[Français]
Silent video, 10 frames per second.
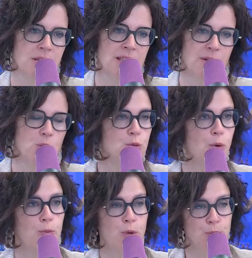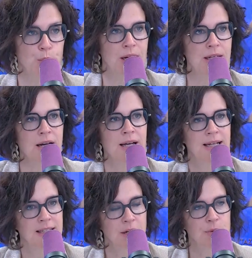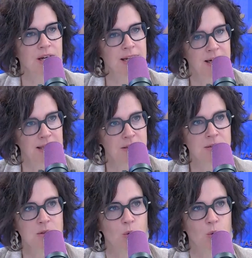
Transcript: liées au sport populaire, il y a une réelle attente.